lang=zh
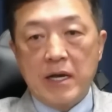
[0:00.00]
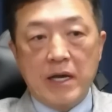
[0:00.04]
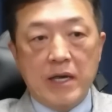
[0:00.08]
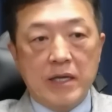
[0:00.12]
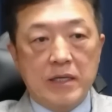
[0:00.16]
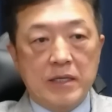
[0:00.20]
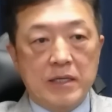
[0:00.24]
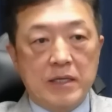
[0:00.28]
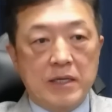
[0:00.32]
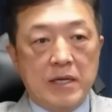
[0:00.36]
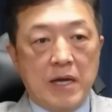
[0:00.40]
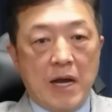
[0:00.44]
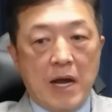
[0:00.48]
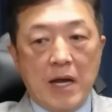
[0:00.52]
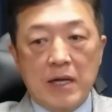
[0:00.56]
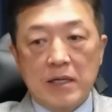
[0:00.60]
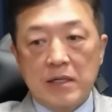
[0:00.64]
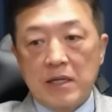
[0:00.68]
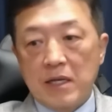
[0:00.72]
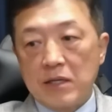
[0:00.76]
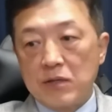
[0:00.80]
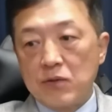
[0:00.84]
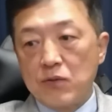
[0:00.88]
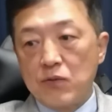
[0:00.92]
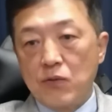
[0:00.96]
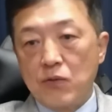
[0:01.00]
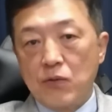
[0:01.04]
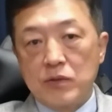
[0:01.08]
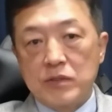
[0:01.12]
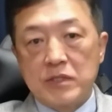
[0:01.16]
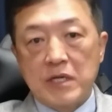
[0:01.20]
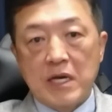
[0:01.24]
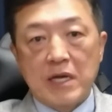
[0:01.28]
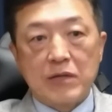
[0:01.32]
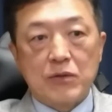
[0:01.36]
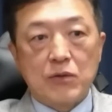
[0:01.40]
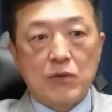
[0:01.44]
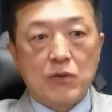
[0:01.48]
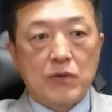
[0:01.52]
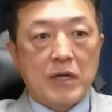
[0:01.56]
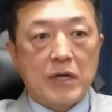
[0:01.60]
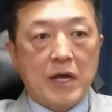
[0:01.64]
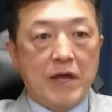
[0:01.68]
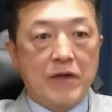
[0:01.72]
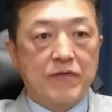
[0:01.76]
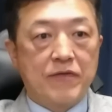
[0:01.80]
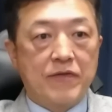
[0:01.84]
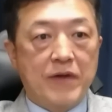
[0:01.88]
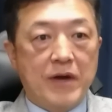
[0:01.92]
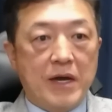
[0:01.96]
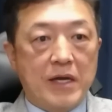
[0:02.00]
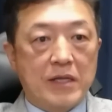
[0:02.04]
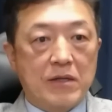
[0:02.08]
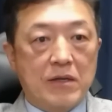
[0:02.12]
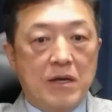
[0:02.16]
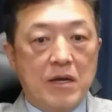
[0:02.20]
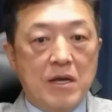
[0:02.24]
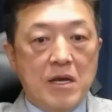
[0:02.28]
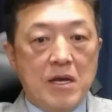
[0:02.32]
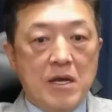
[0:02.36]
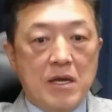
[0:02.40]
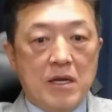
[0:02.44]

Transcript: 伊朗那种国家都有开发的，